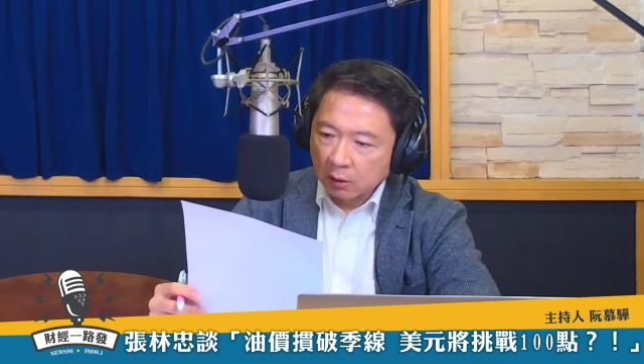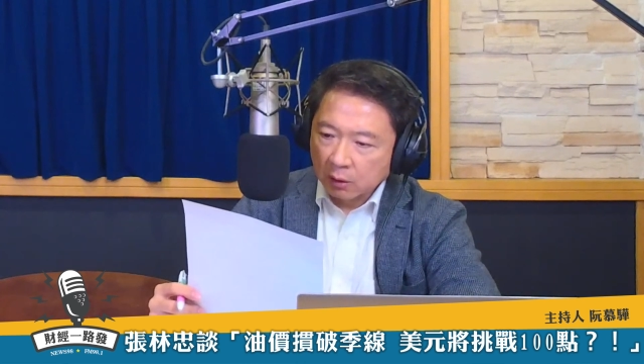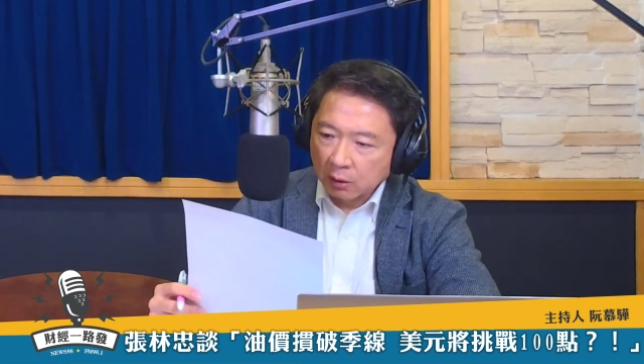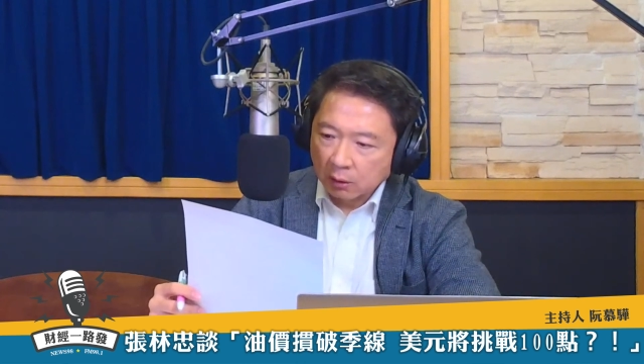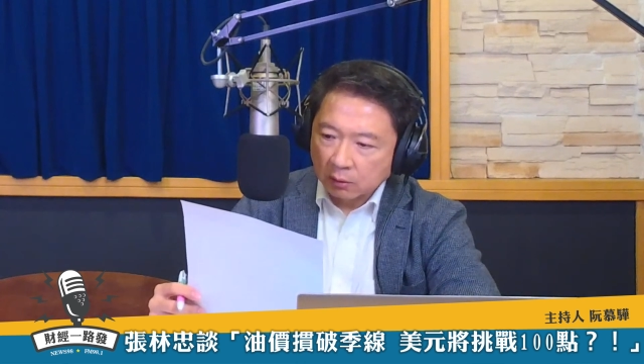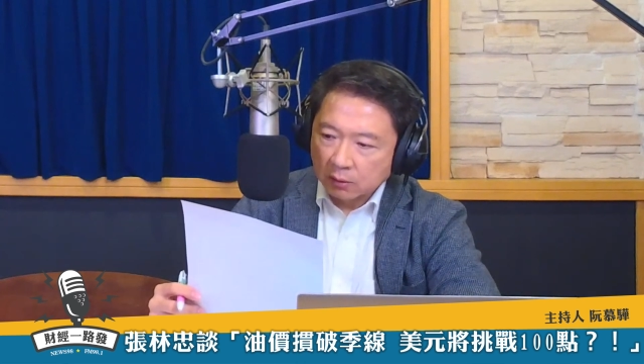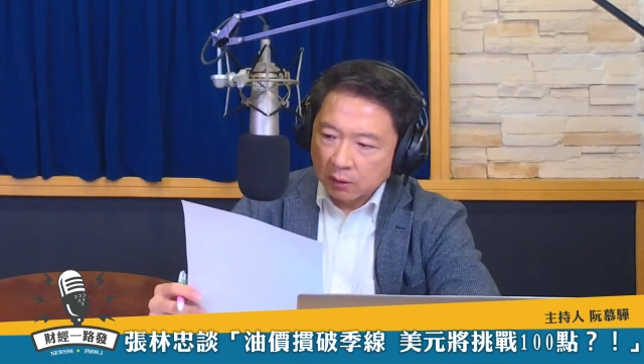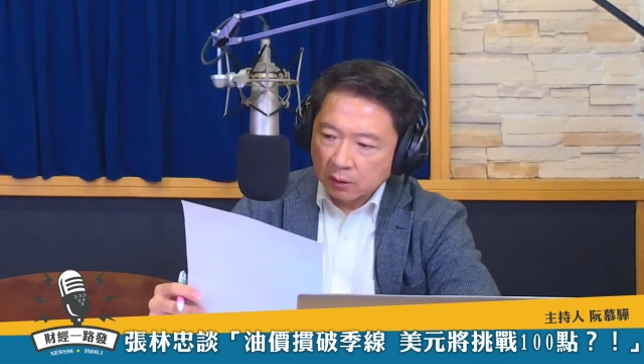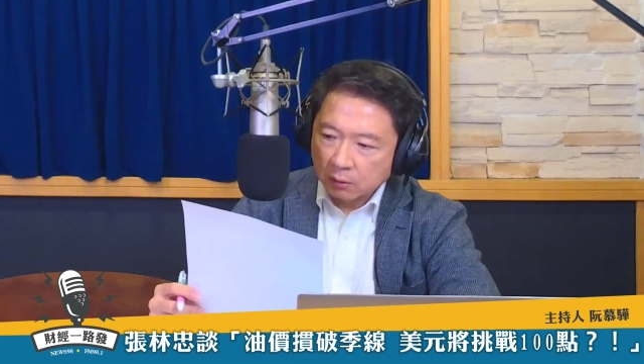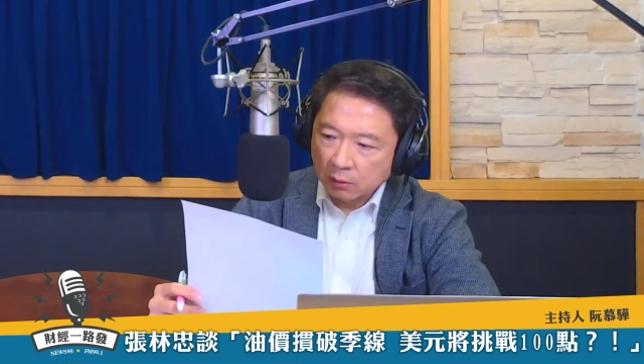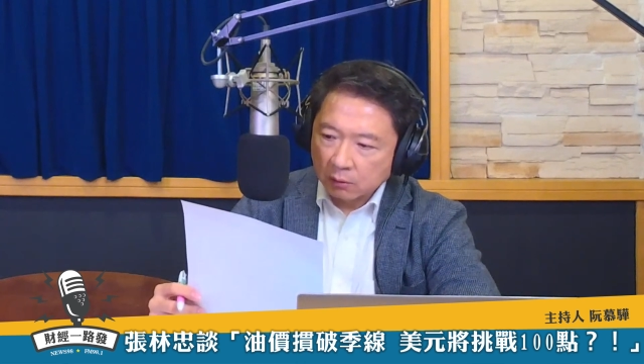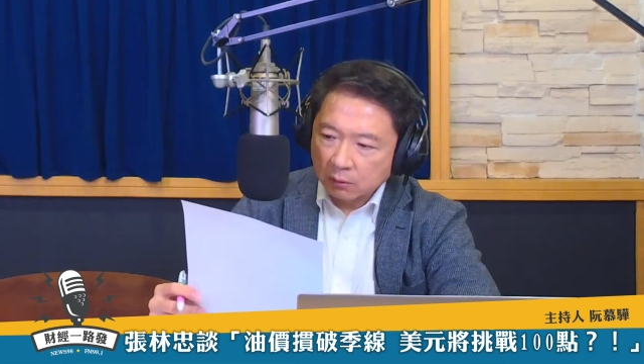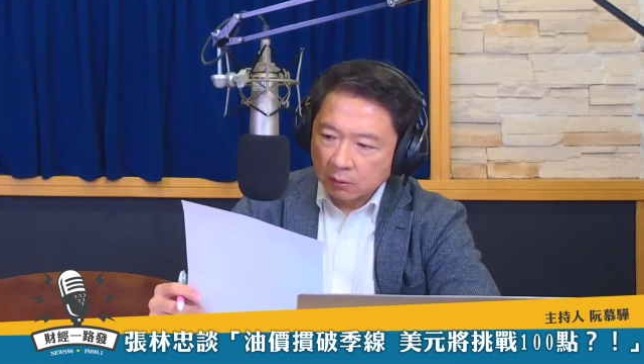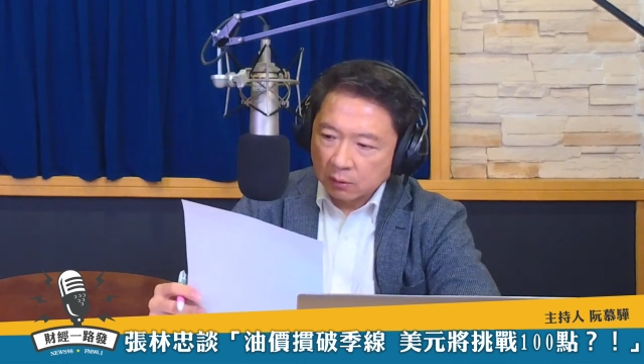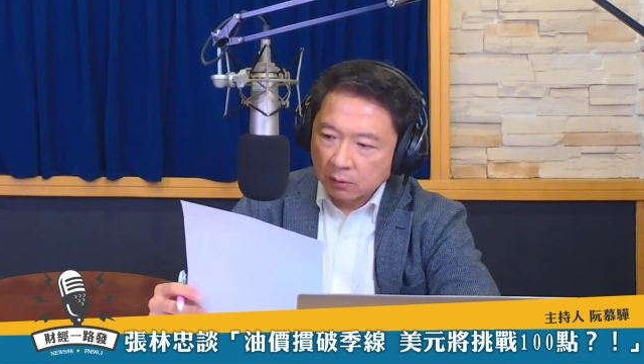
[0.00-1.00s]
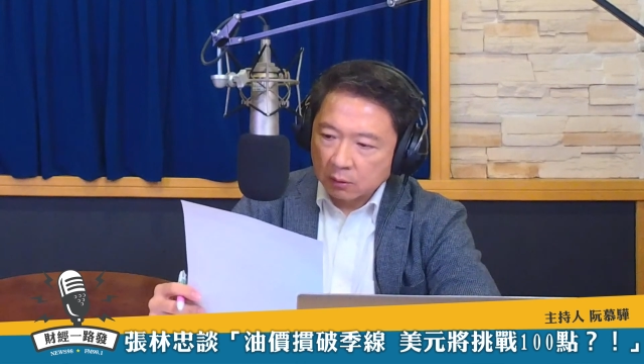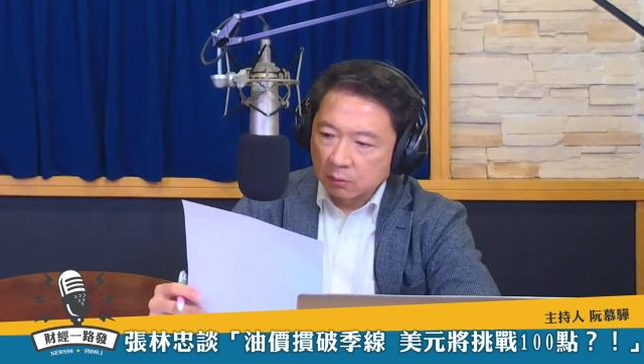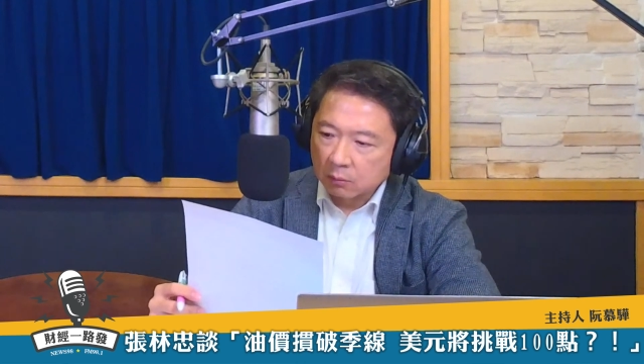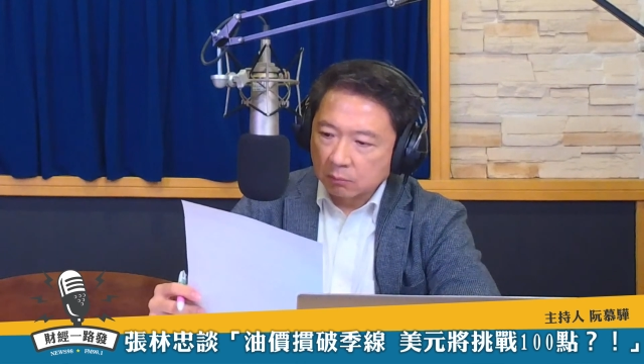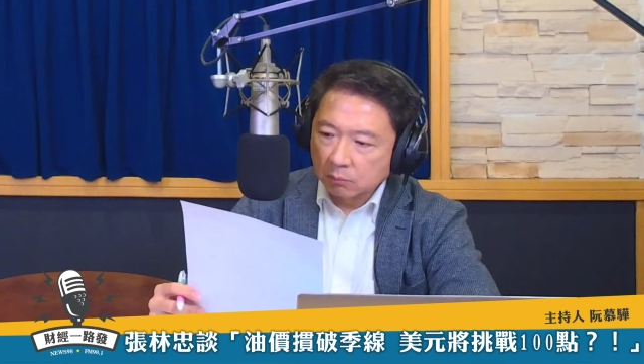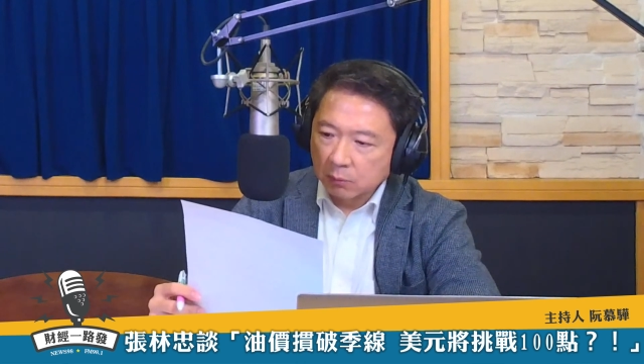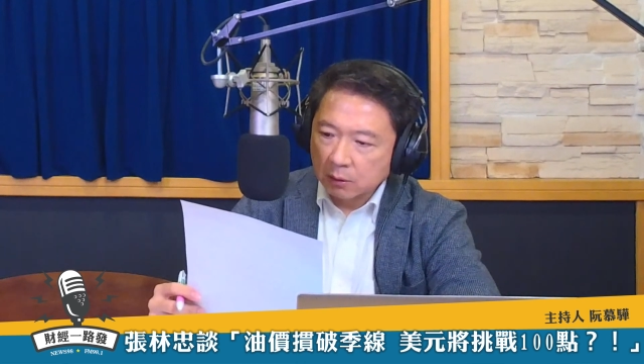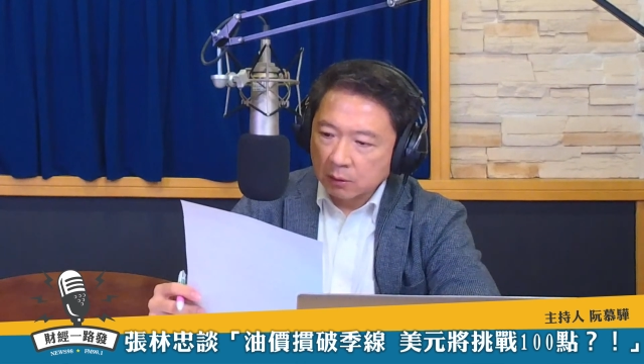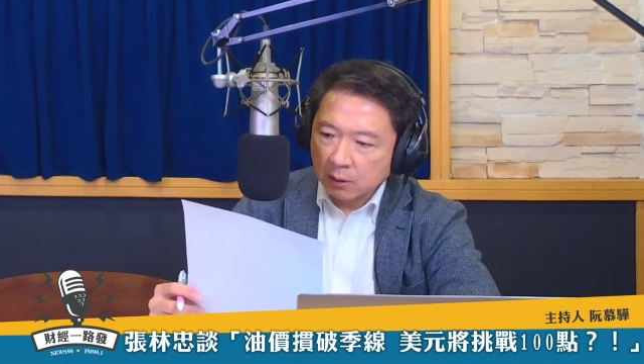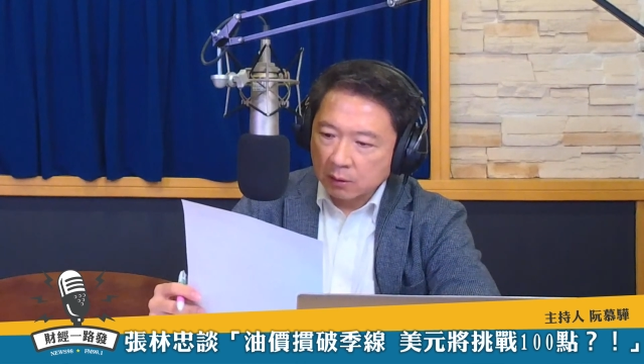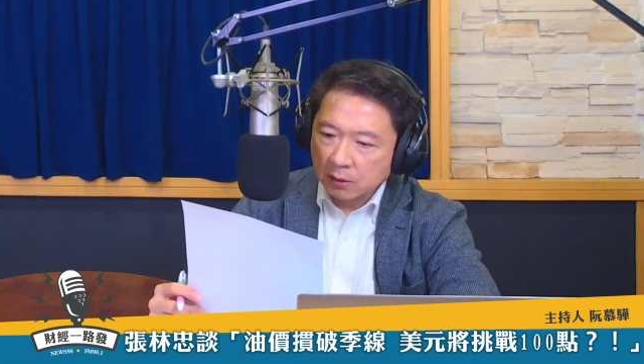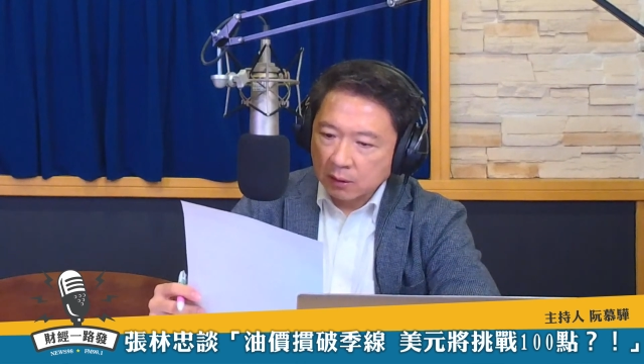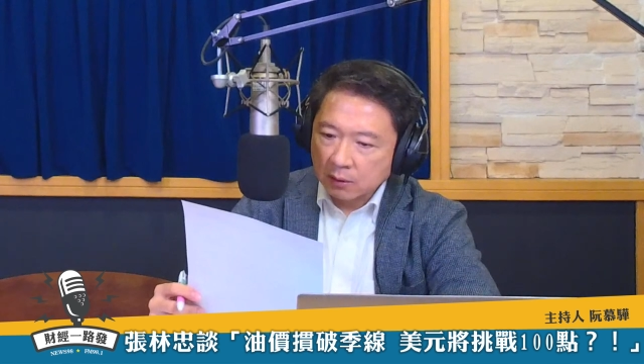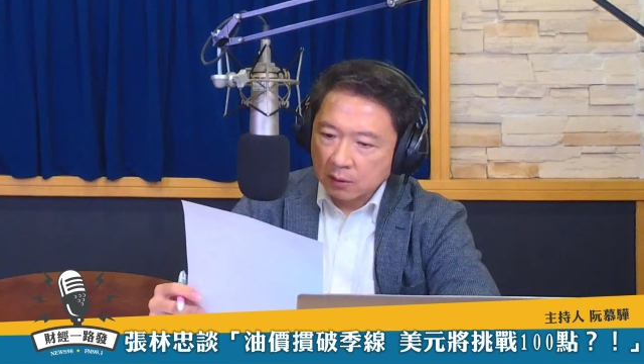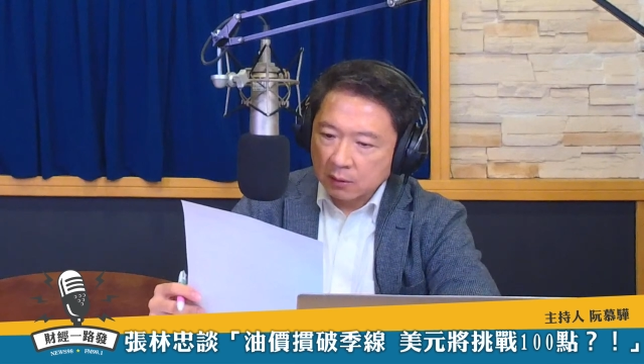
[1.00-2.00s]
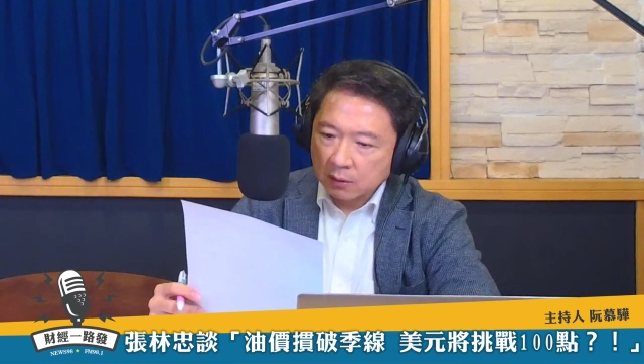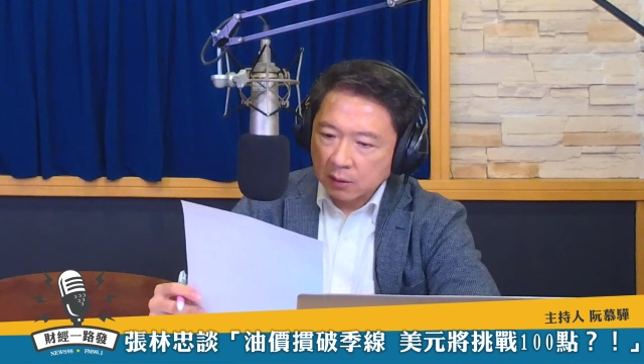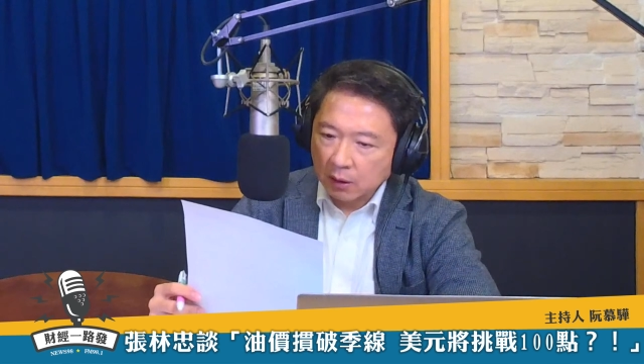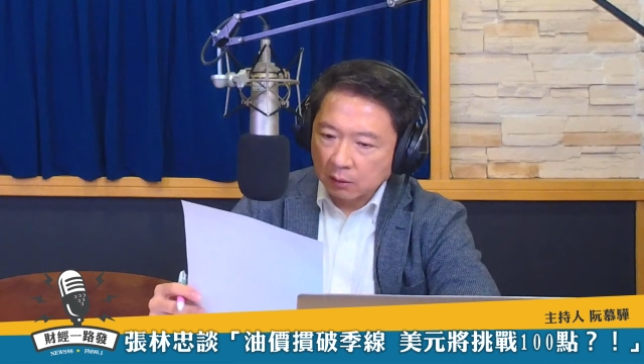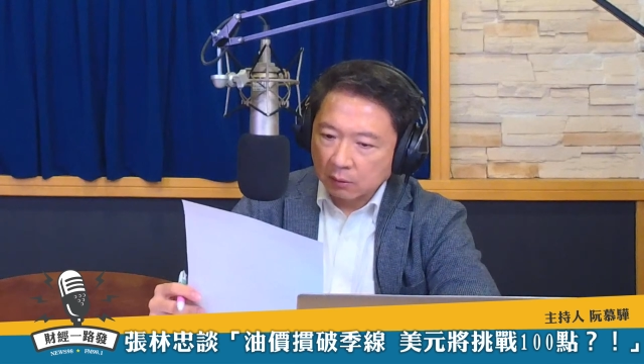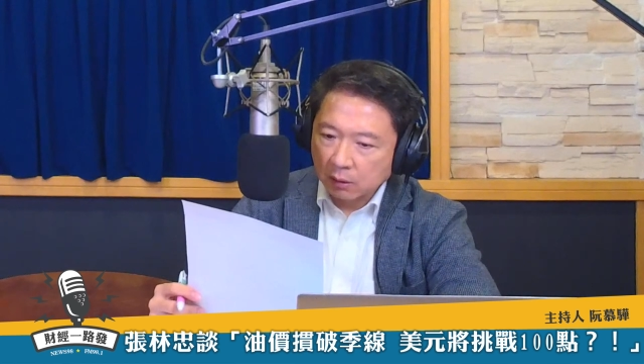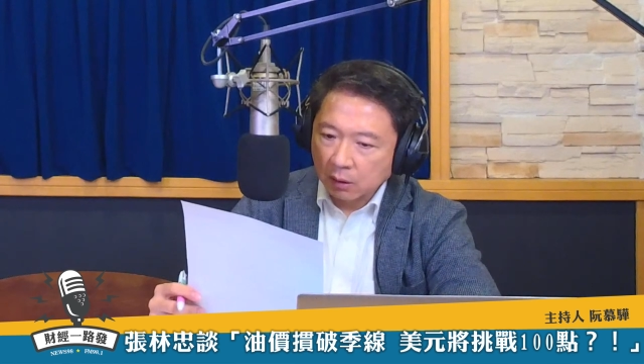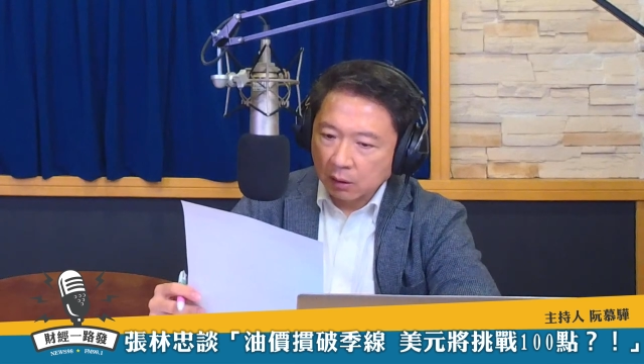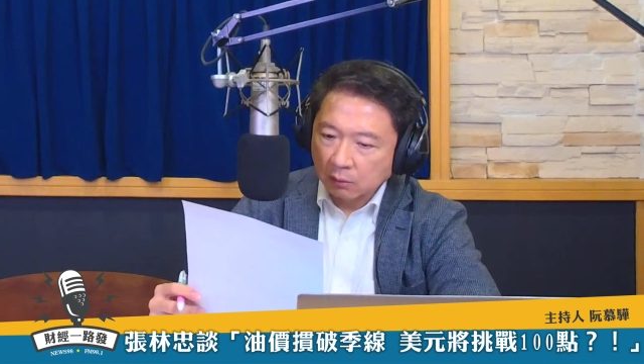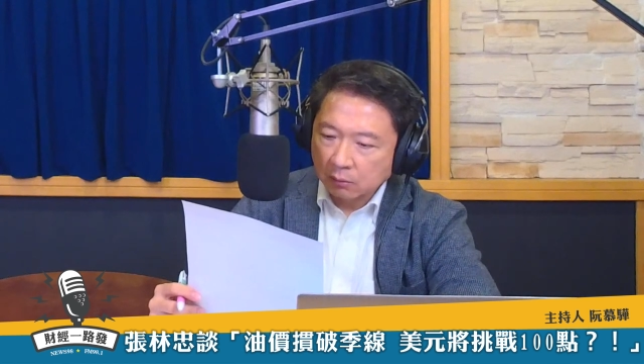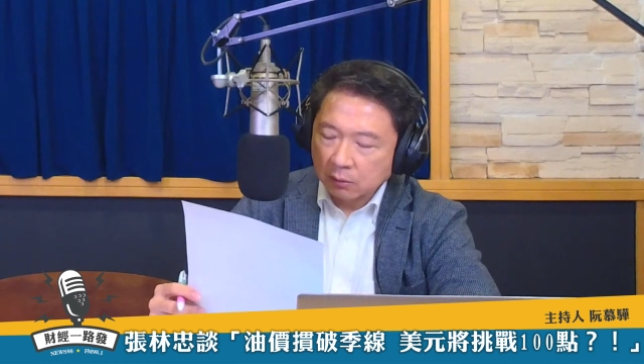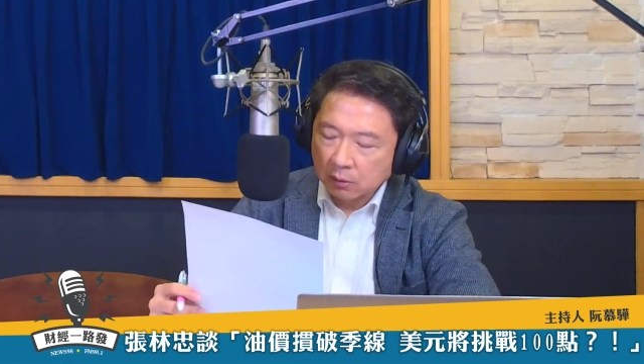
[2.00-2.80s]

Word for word: 哦，这些都是明显在增长的哈，